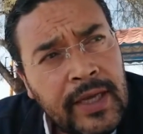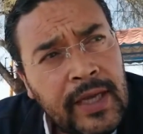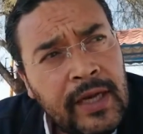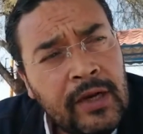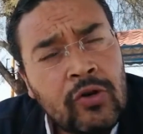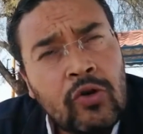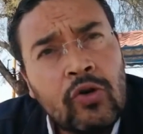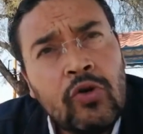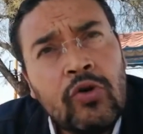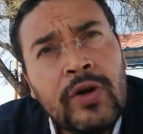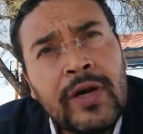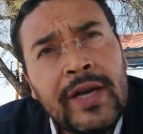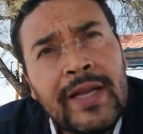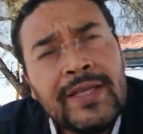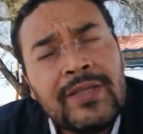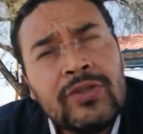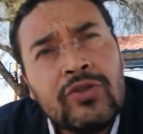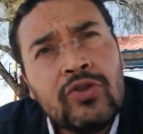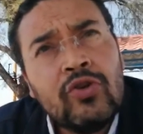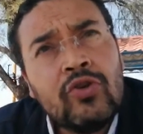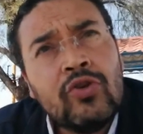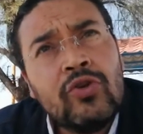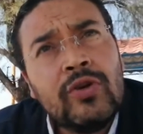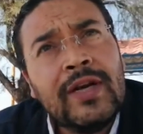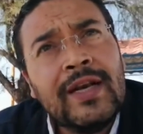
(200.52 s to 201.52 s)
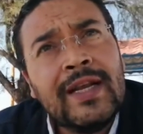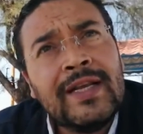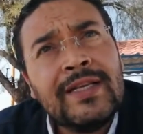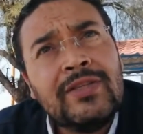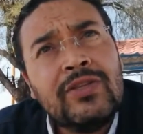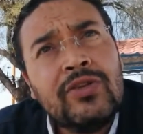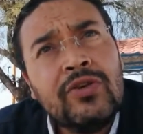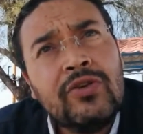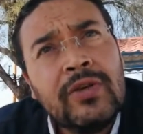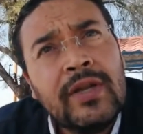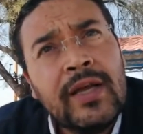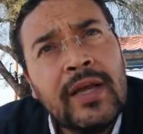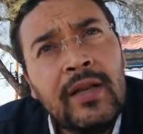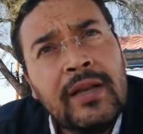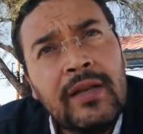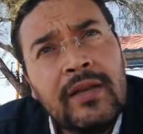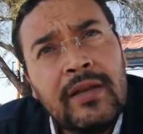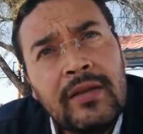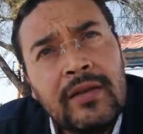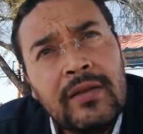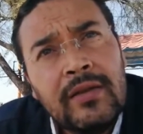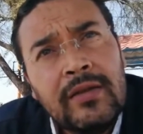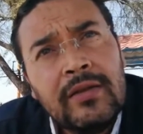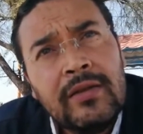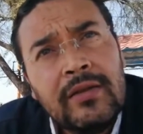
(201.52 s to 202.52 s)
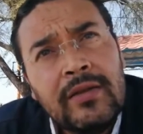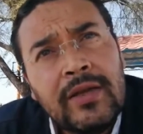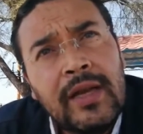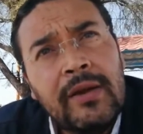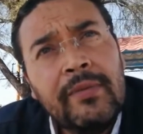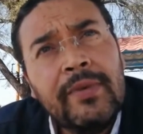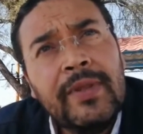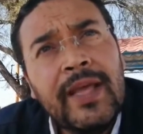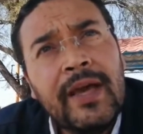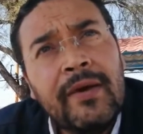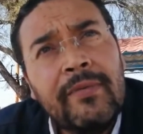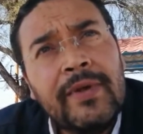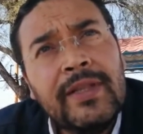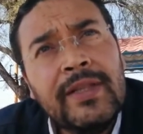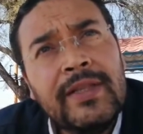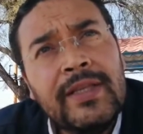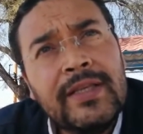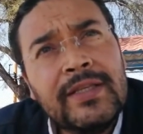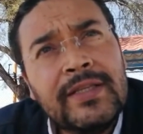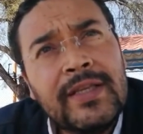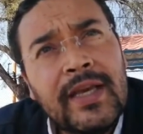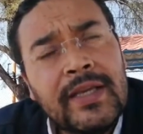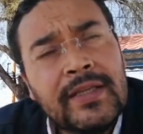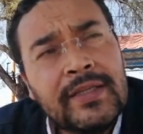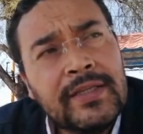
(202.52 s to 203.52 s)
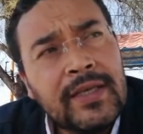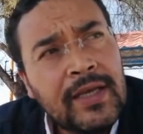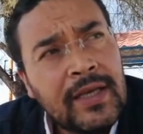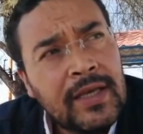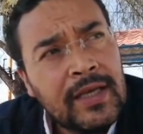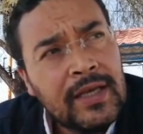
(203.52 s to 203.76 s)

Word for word: el Congreso Nacional el día 26.